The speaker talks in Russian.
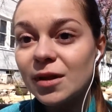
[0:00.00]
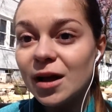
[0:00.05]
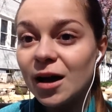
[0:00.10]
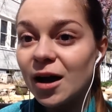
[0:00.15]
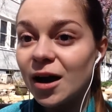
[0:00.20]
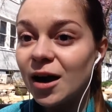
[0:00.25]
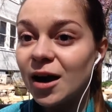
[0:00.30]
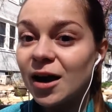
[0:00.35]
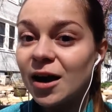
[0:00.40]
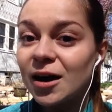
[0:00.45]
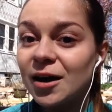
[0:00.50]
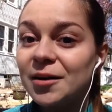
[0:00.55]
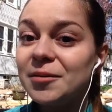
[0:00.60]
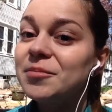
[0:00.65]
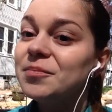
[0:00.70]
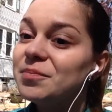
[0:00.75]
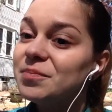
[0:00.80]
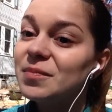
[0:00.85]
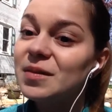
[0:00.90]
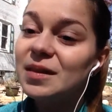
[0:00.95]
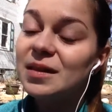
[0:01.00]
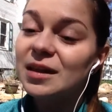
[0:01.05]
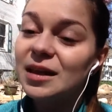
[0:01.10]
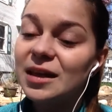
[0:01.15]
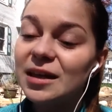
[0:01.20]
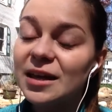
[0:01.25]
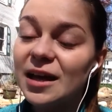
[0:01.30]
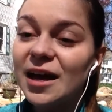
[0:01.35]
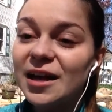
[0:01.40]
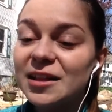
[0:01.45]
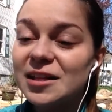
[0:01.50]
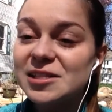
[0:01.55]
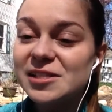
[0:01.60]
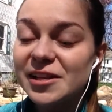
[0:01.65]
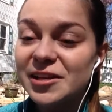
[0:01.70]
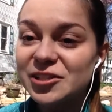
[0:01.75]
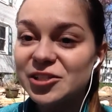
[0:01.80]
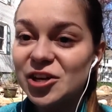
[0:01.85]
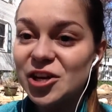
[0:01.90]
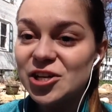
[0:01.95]
А, и я
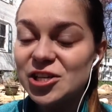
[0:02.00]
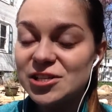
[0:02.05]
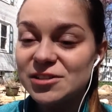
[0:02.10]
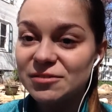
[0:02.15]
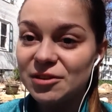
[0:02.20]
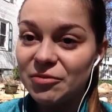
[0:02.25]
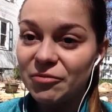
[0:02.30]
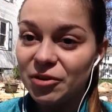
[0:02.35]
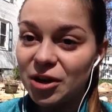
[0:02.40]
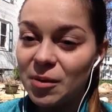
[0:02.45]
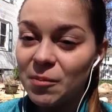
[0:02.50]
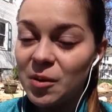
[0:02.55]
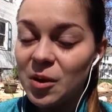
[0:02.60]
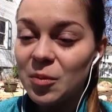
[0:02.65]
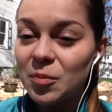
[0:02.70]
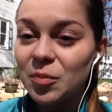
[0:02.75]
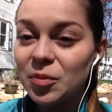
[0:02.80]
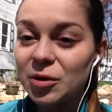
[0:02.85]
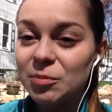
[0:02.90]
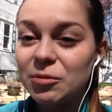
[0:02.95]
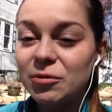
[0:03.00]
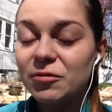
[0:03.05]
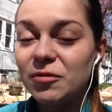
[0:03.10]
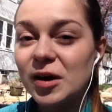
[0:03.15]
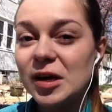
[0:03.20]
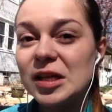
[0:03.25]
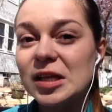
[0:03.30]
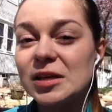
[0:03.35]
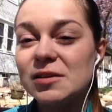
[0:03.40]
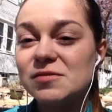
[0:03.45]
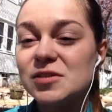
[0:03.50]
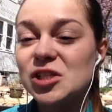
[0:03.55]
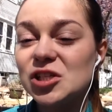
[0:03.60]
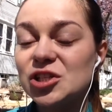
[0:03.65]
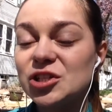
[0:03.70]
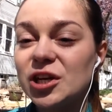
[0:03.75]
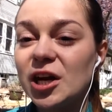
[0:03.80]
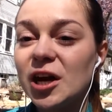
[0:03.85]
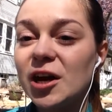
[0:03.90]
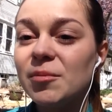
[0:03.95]
наслаждаюсь своим временем пребывания в
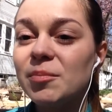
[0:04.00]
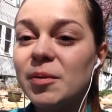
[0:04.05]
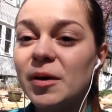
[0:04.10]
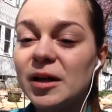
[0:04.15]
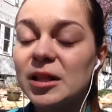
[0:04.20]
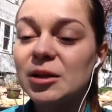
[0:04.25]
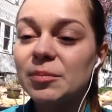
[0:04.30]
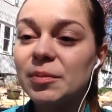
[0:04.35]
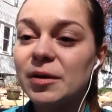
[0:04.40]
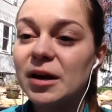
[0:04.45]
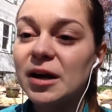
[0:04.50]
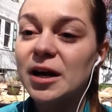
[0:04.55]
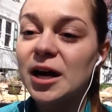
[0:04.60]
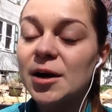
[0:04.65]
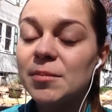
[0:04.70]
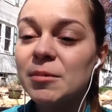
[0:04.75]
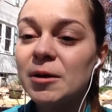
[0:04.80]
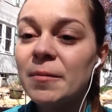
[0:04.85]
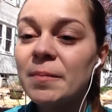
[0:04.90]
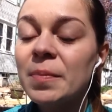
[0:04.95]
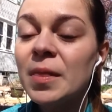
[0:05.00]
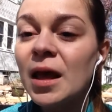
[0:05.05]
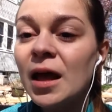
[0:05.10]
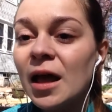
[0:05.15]
США по этой программе.